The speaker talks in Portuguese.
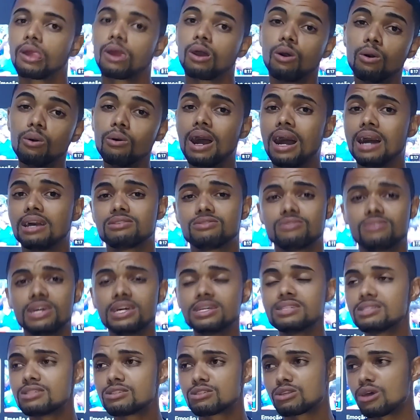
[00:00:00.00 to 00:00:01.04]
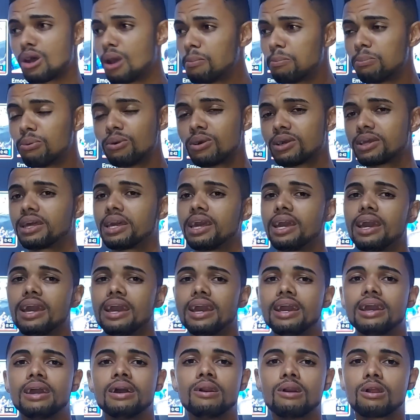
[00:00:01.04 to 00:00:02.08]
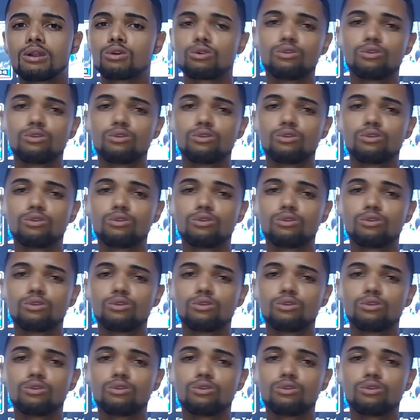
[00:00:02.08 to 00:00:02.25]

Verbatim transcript: ou às vezes só porque